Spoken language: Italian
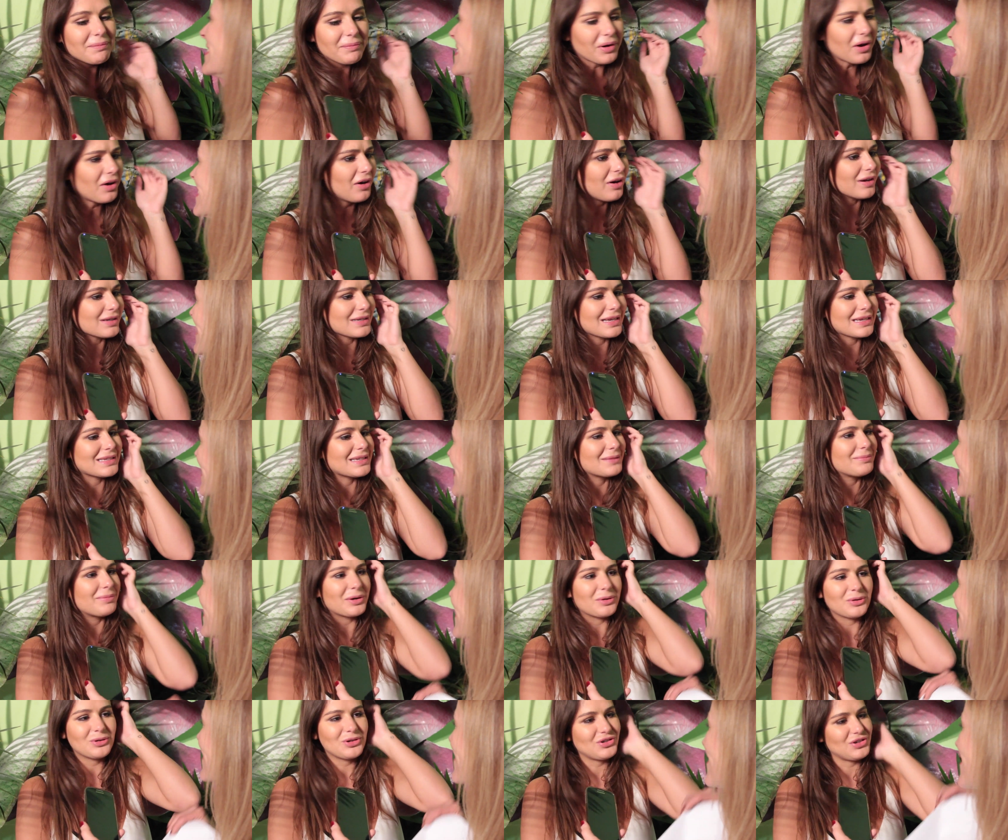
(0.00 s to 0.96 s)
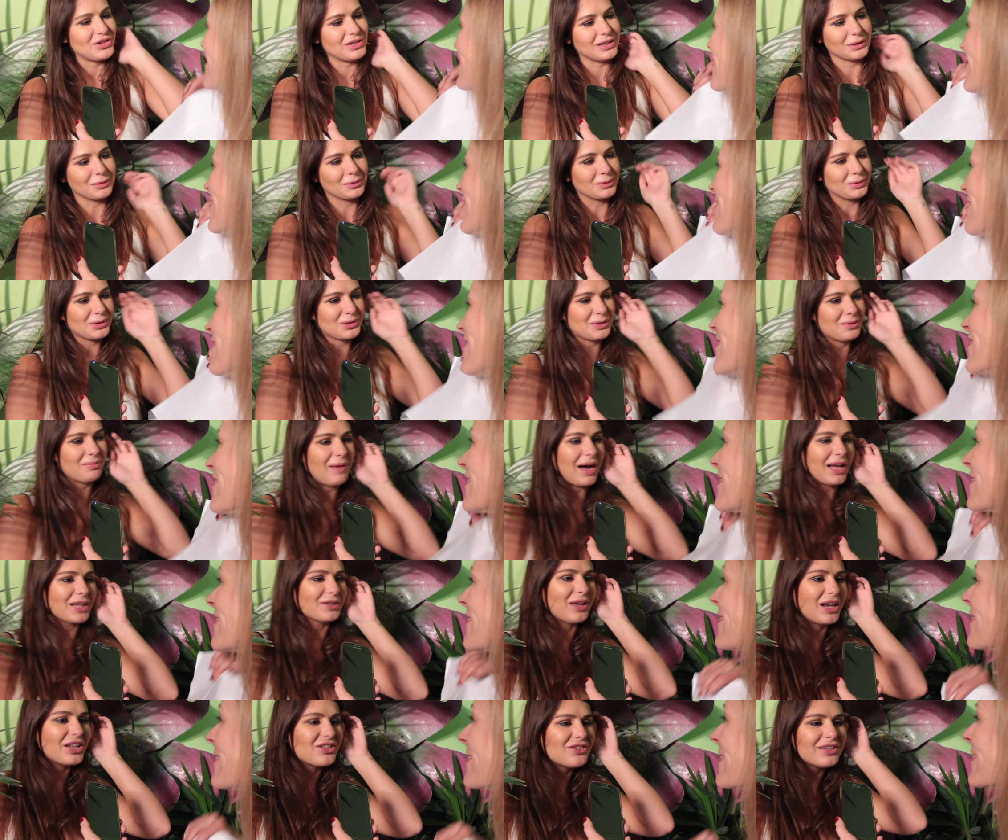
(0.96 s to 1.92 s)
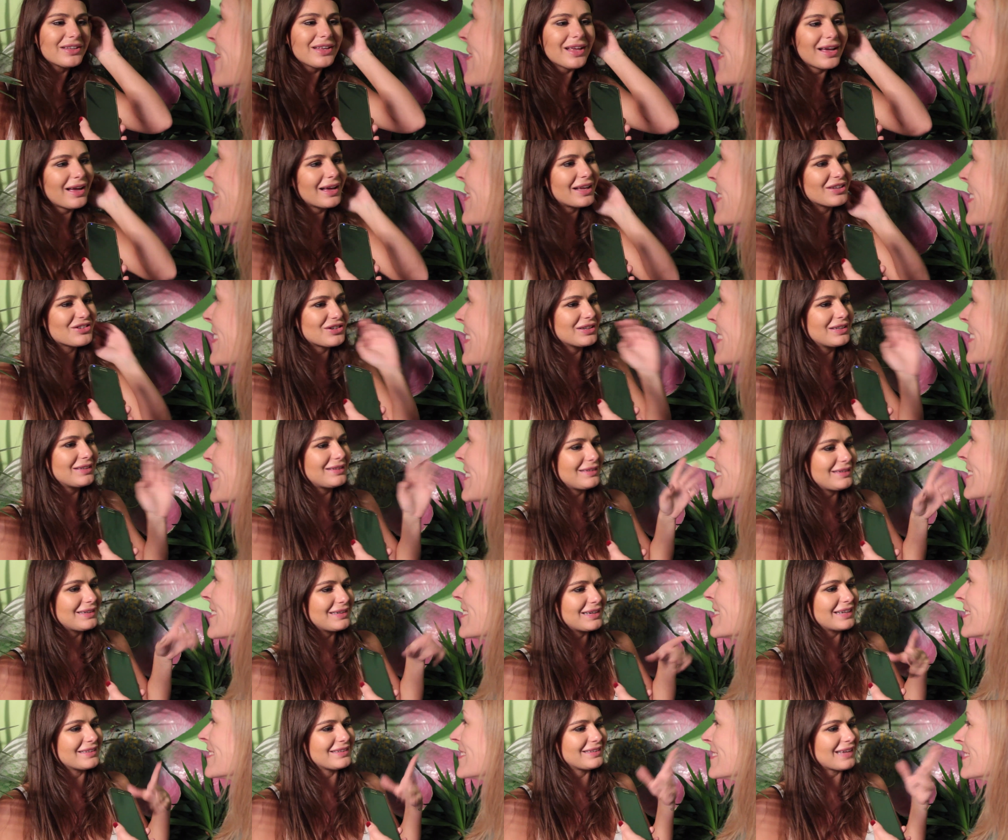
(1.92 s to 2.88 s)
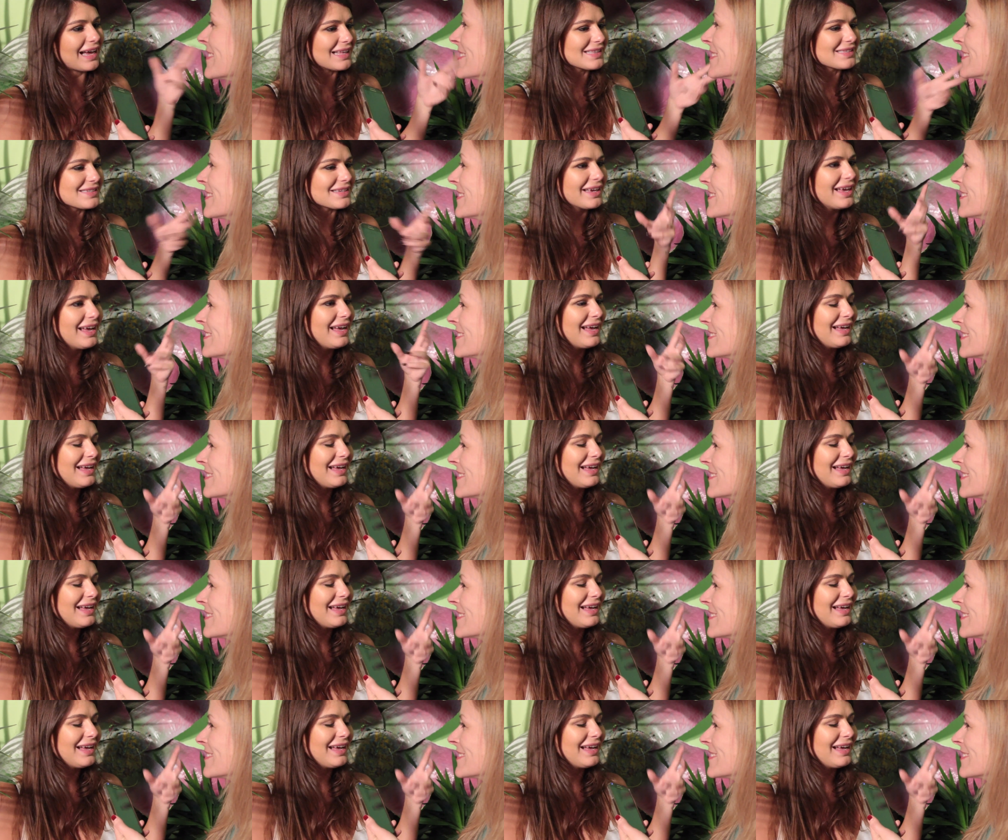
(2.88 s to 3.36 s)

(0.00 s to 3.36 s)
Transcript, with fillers: però siamo sempre riusciti tutto sommato e la gente è gentile ti anzi